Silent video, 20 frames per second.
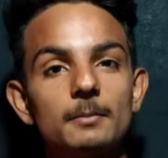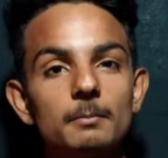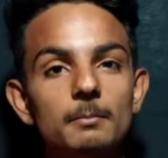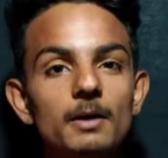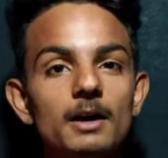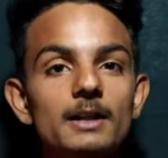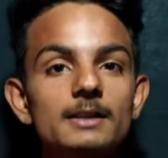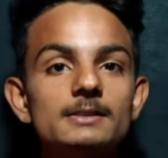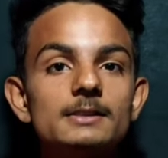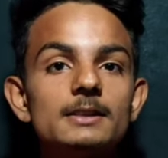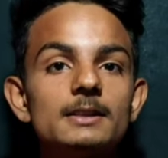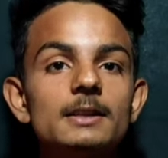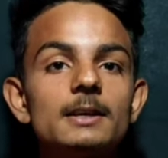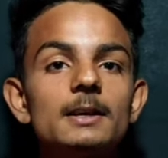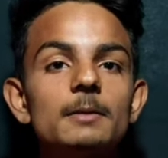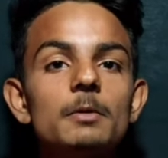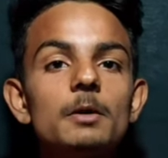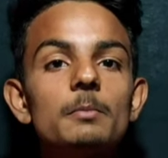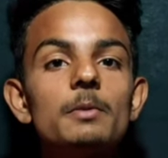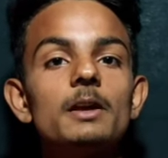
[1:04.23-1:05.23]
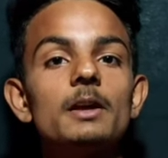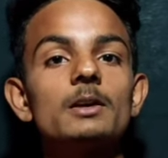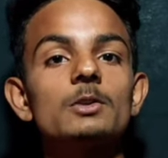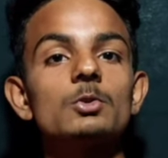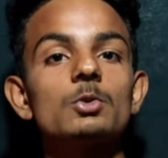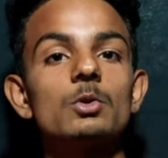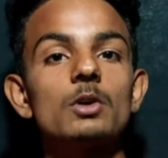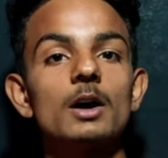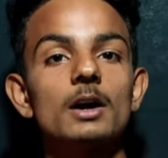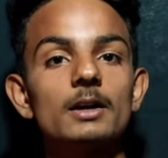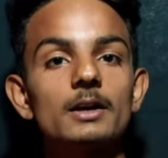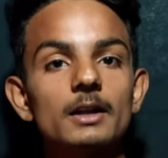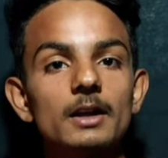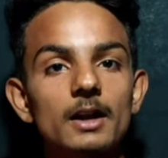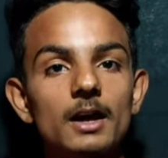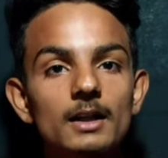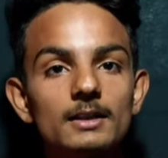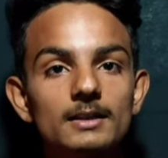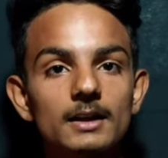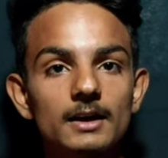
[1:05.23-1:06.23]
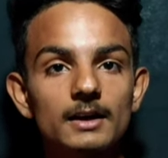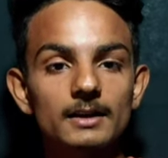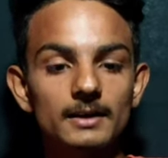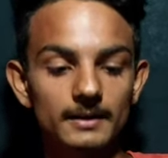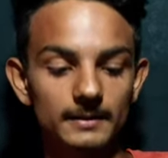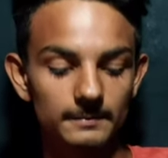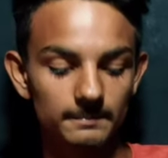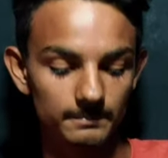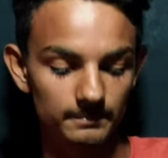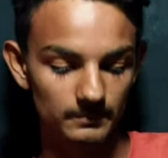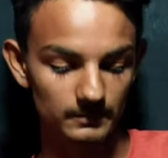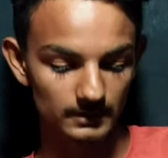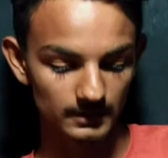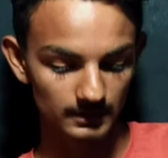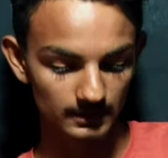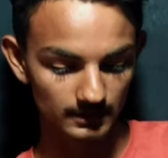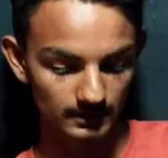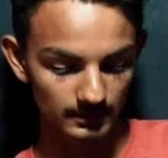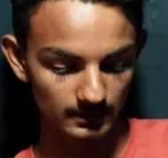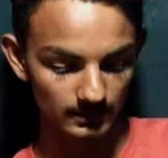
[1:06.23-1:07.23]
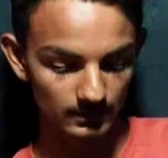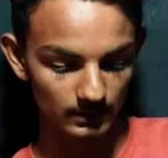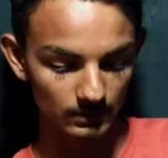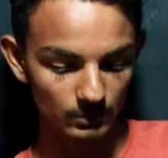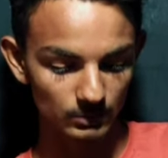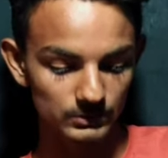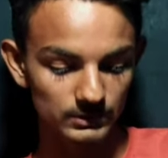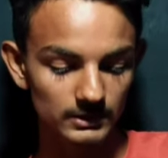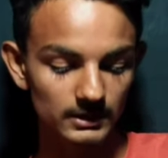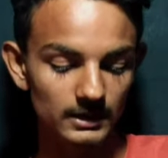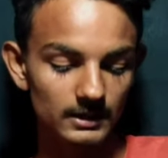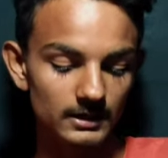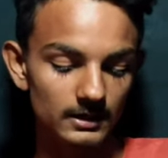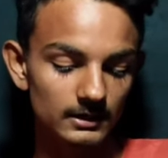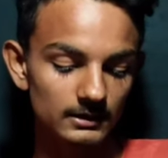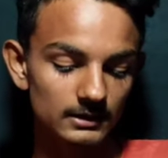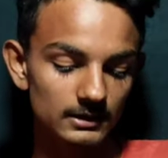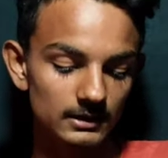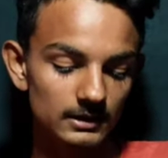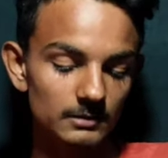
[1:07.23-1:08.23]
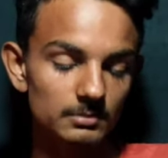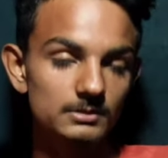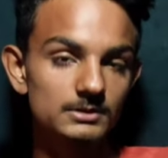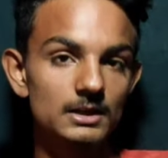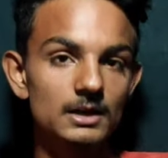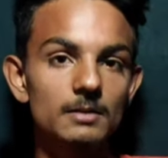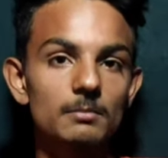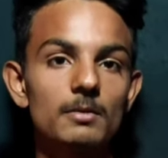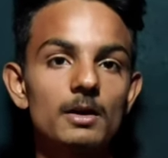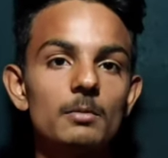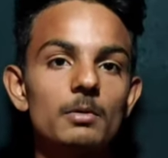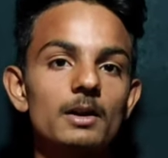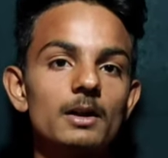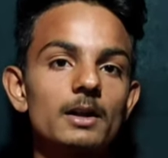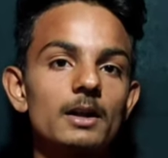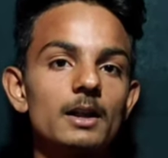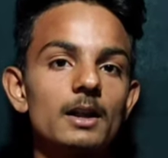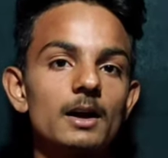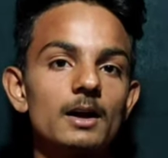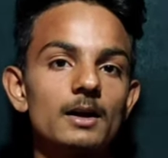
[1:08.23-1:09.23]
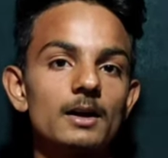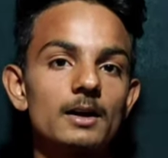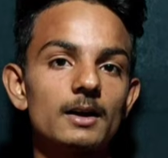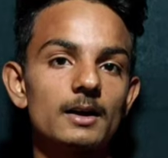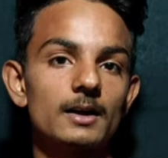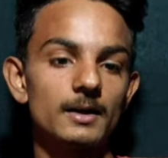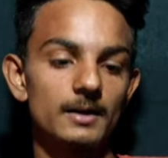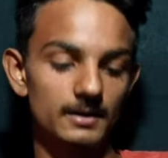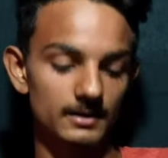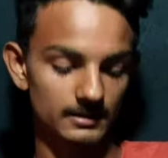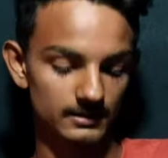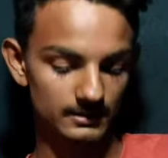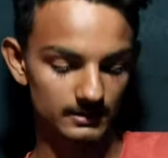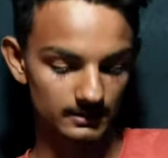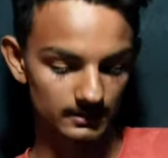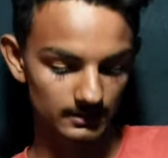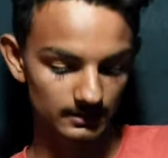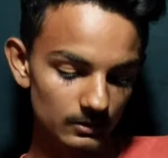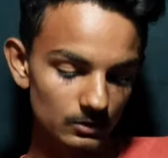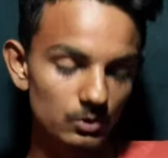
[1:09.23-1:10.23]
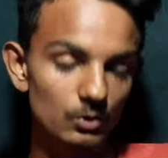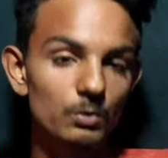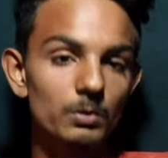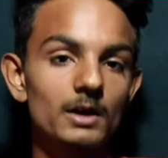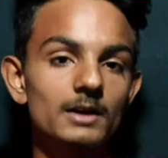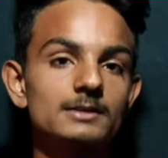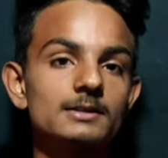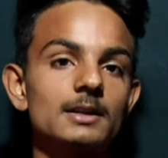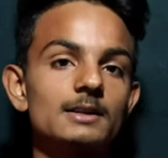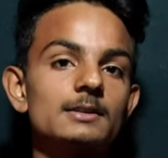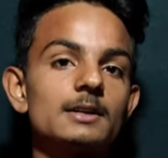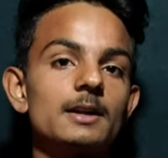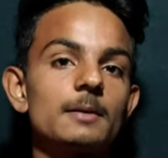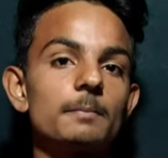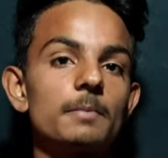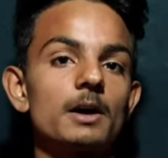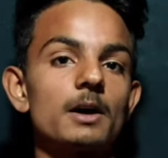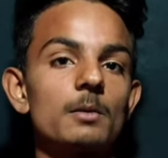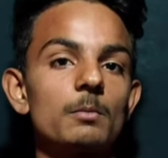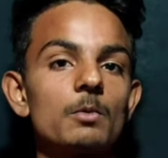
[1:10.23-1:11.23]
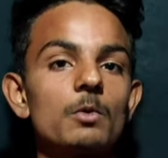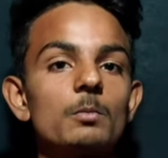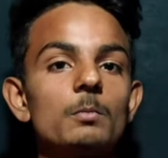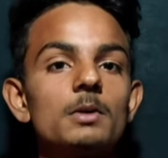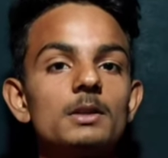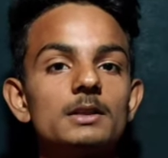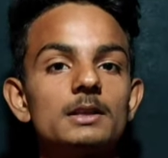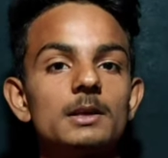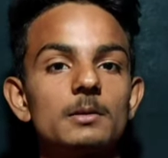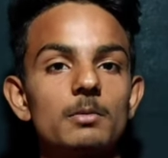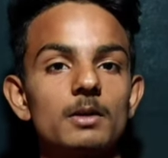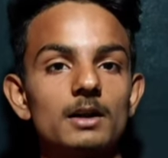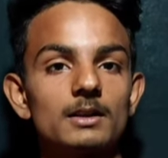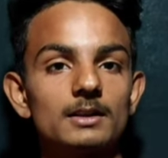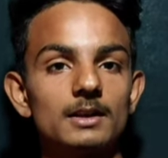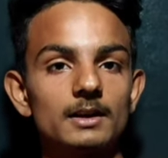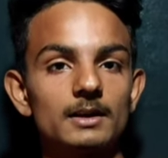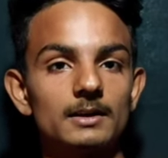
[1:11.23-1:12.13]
हमारी जिंदगी में भी एक दुखा की रात आई उसके खत इब जख्मा वर्गे लागे हैं खूब आशा जड़ा प्यार मोहब्बत की बात